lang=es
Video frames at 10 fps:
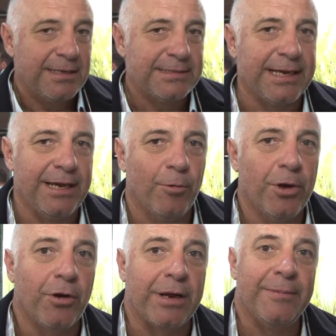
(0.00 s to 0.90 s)
Sí,
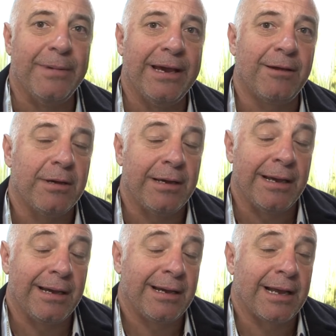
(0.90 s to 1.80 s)
uno lo que
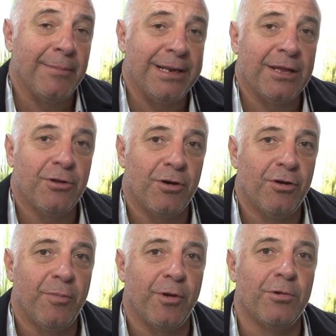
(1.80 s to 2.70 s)
ve caminando
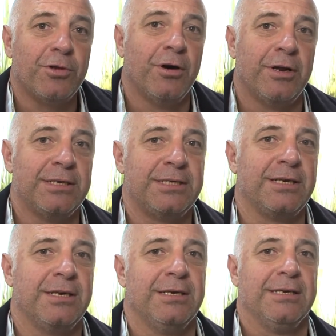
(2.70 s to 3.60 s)
con los productores
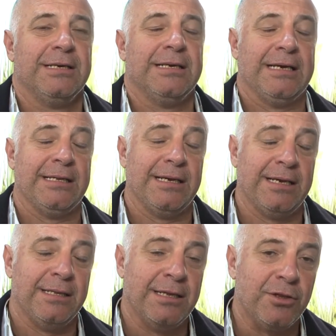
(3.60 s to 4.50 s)
y
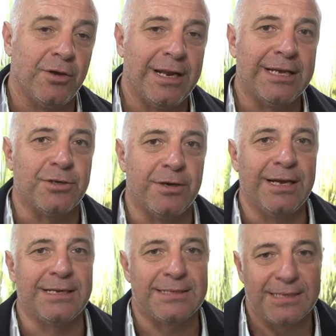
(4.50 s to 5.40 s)
en, todas las
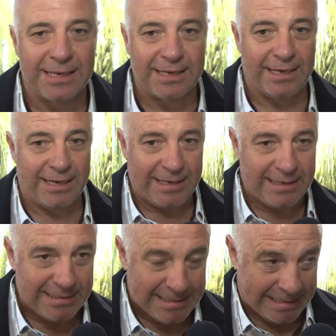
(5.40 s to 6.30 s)
zonas es que
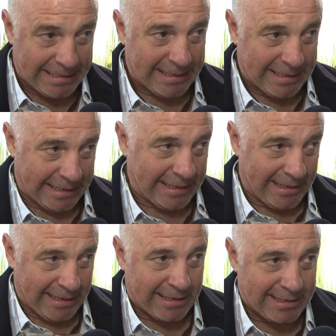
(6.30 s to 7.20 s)

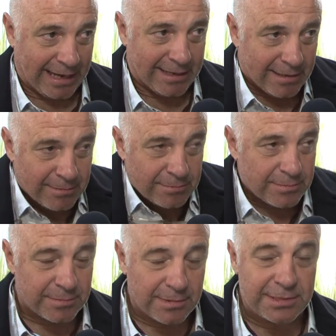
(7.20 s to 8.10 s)
eh, están
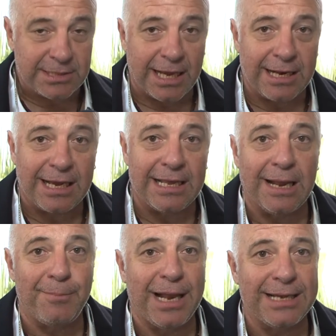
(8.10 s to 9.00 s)
cerca de
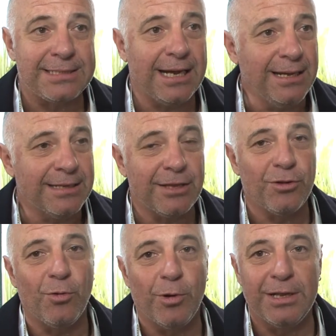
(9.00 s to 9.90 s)
la plaza,
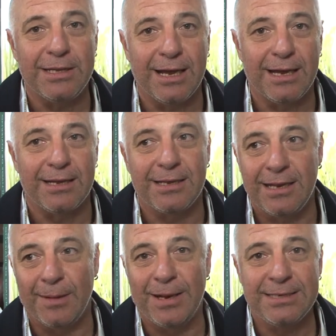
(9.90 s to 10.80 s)
dando vuelta, y
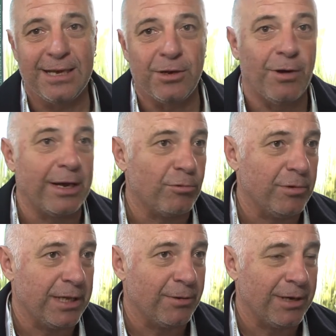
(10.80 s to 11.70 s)
en la plaza no hay
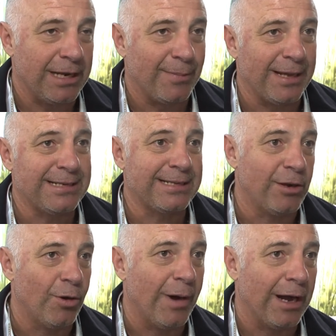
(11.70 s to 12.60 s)
cultivo, en la plaza
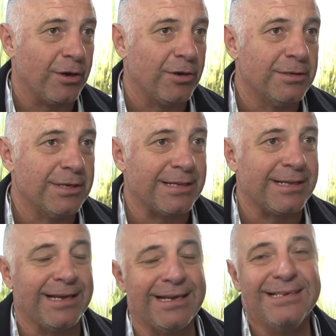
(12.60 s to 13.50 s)
están los bancos.
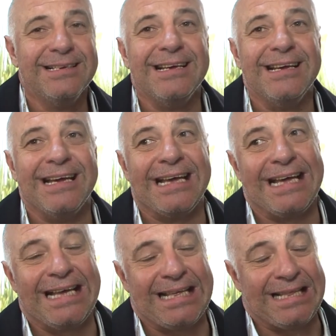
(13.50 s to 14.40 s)
Este,
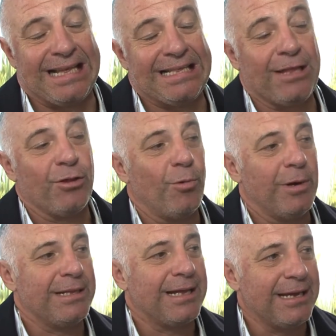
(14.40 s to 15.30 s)
eh, están dando
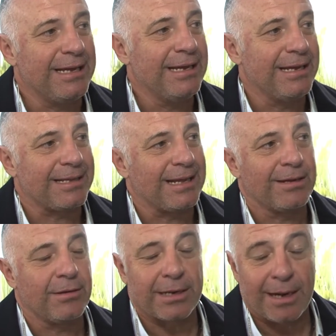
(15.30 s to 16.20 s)
vuelta ahí y
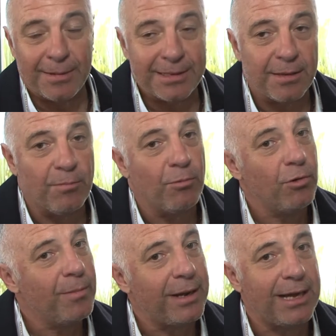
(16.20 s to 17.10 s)
están realmente
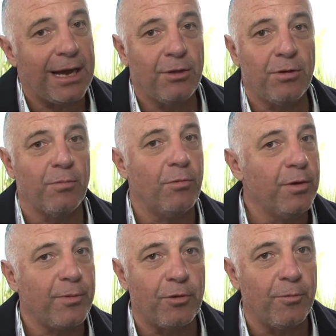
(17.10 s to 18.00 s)
muy mareados,
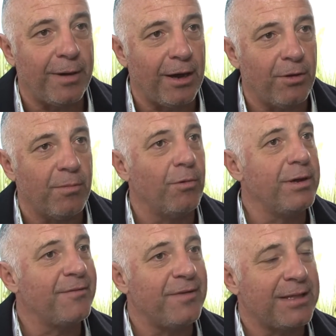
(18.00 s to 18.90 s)
muy preocupados,
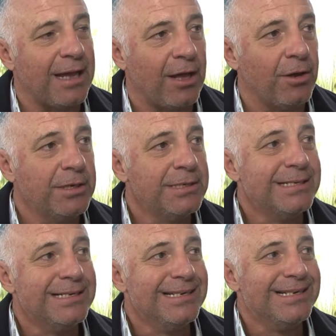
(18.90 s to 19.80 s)
muy afectados
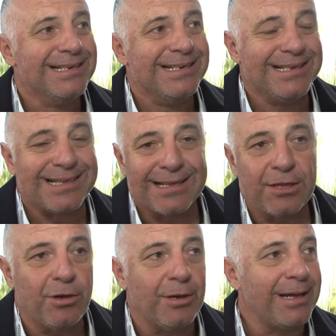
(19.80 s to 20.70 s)
y
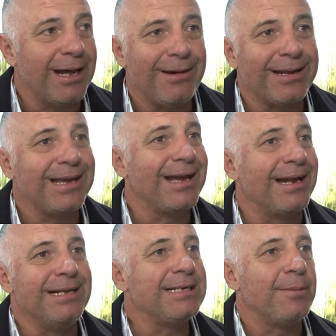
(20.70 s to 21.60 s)
tratando de ver a ver qué
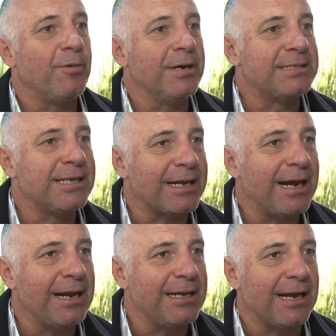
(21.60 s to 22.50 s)
canillas pueden
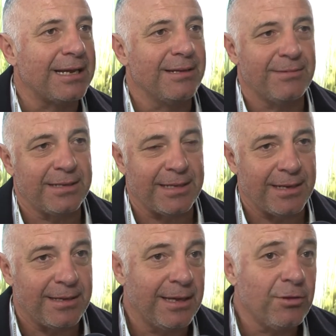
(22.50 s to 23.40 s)
cerrar y aquí
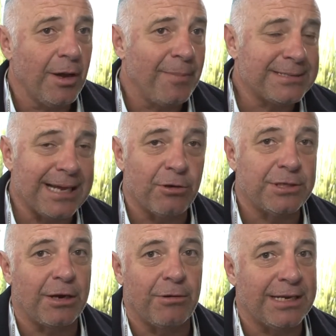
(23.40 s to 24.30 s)
este, y esto ha pasado
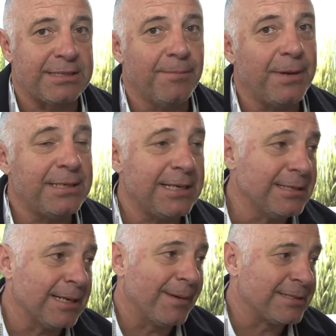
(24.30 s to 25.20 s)
ya con las
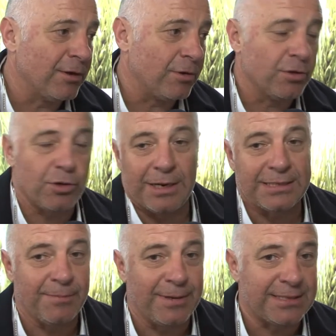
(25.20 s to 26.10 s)
empresas, ha pasado con todas
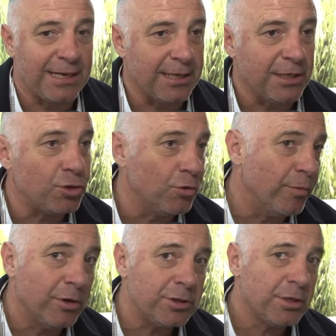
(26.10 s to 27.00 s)
las empresas de
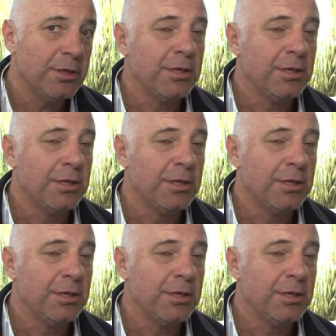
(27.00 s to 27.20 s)
insumos.